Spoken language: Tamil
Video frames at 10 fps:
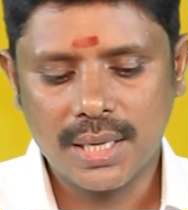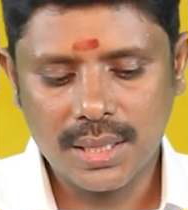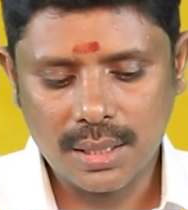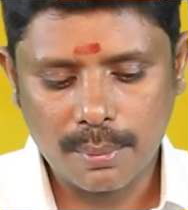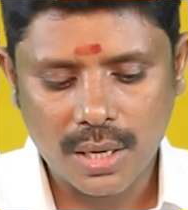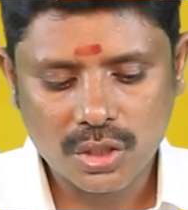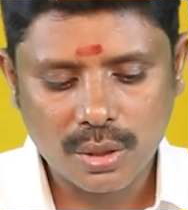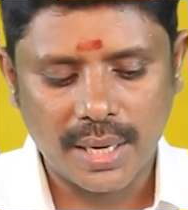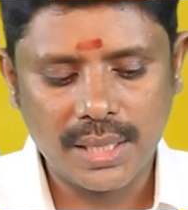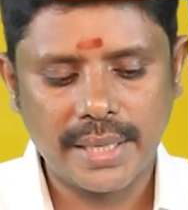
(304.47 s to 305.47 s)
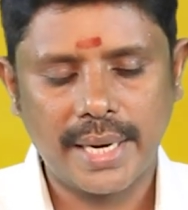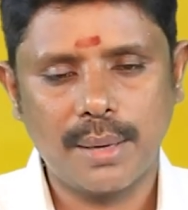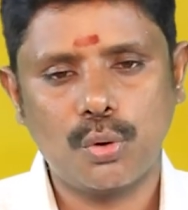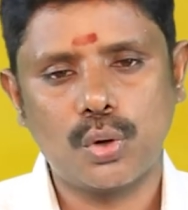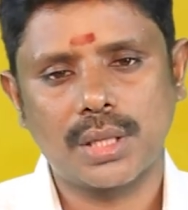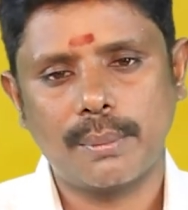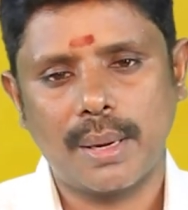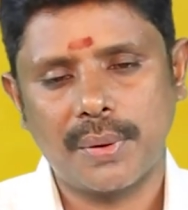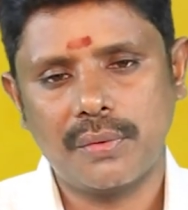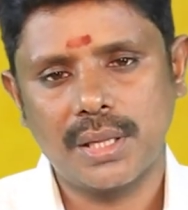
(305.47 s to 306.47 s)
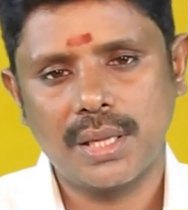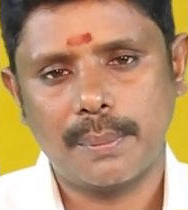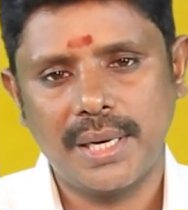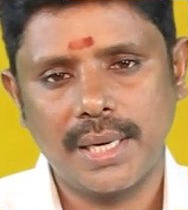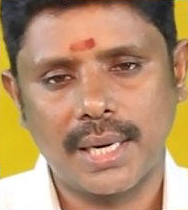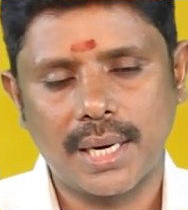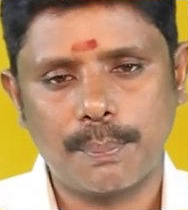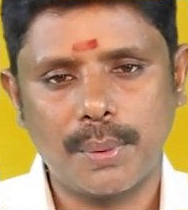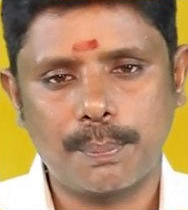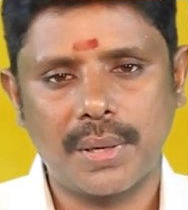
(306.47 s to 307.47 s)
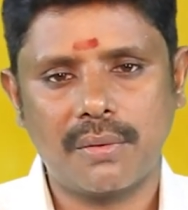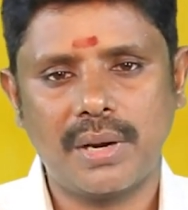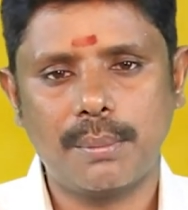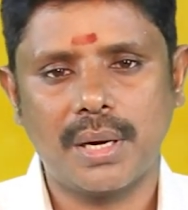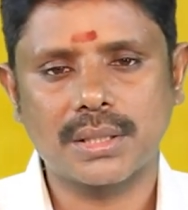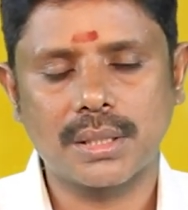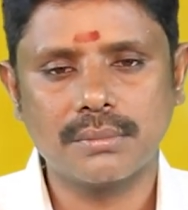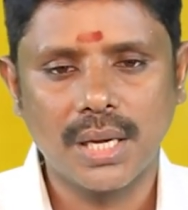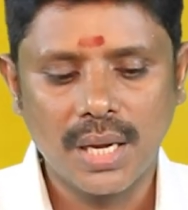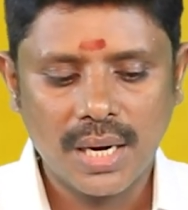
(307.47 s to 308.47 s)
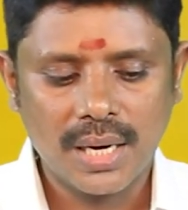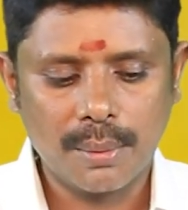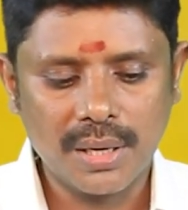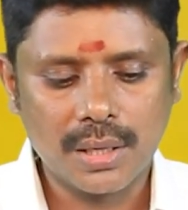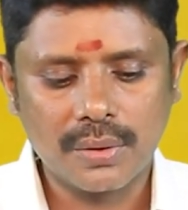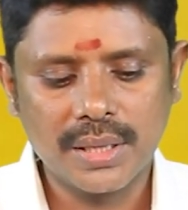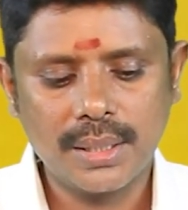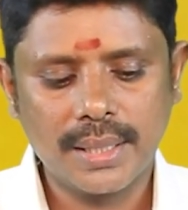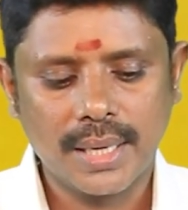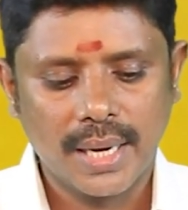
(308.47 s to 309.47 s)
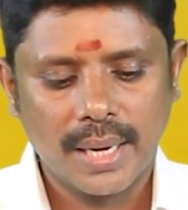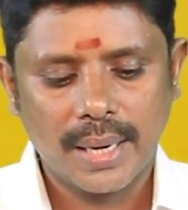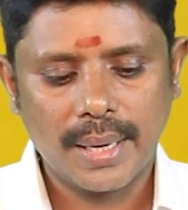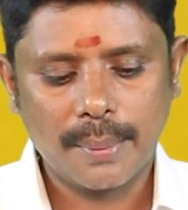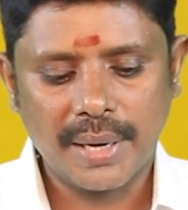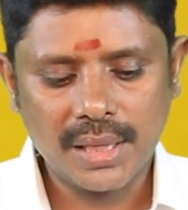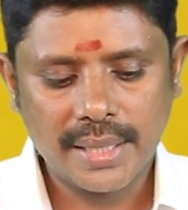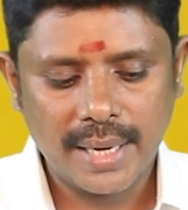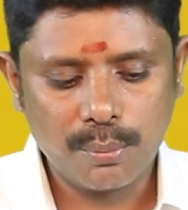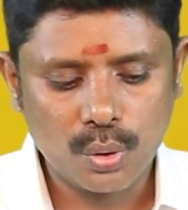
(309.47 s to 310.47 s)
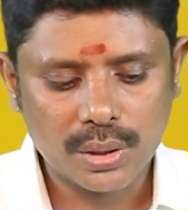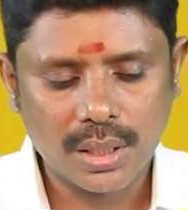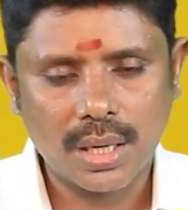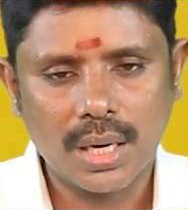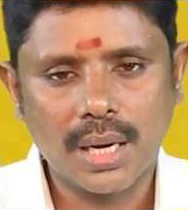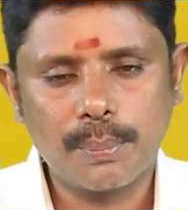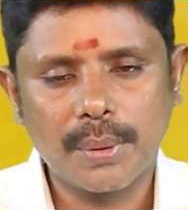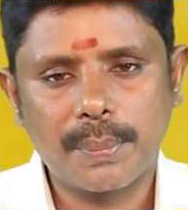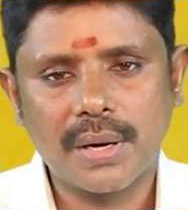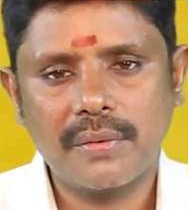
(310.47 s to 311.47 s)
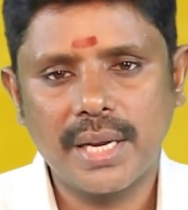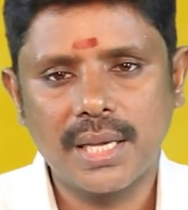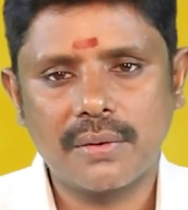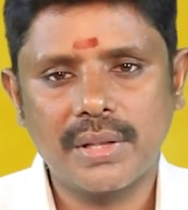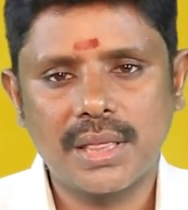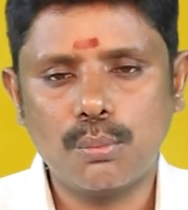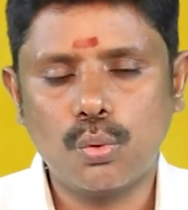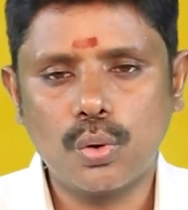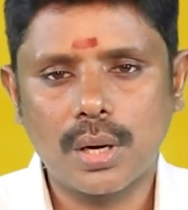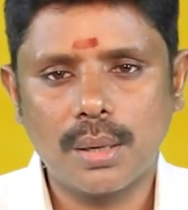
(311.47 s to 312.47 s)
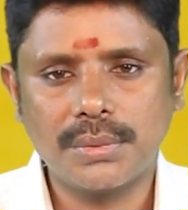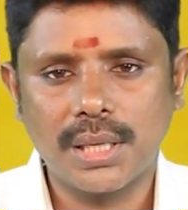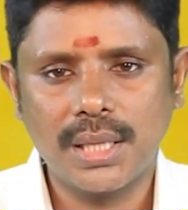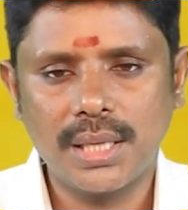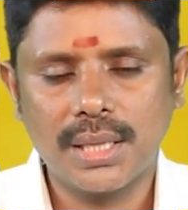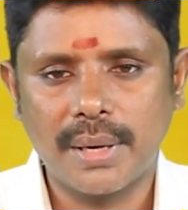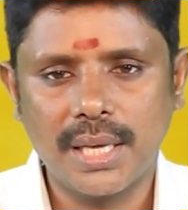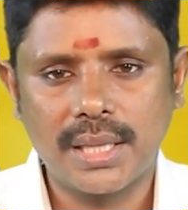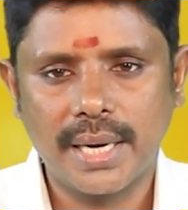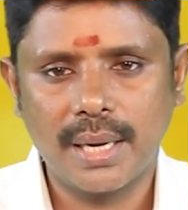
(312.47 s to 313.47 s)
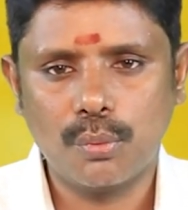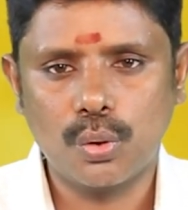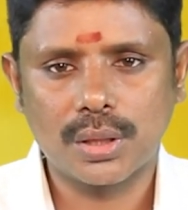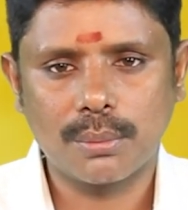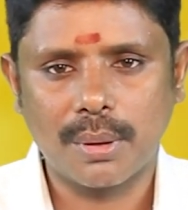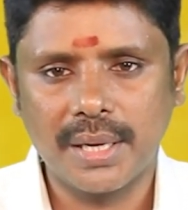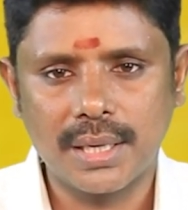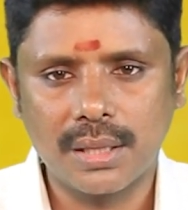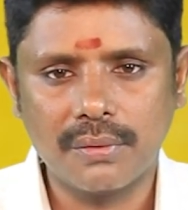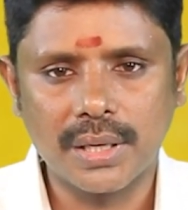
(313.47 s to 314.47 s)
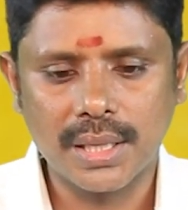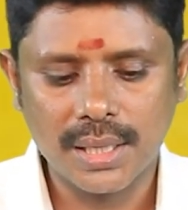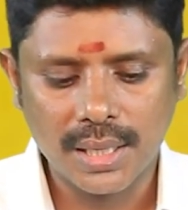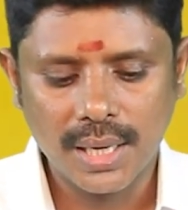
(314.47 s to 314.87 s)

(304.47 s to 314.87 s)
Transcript: இந்த மாதம் மைத்ரேய முகூர்த்தம் எப்போ வருது அப்படின்னு கேட்டால் பிப்ரவரி மாதம் நம்மளுக்கு வந்து மைத்ரேய முகூர்த்த காலங்கள் பிப்ரவரி இருபத்தி மூன்றாம் தேதி இந்த மைத்ரேய முகூர்த்தம் அப்படிங்கிறது வருது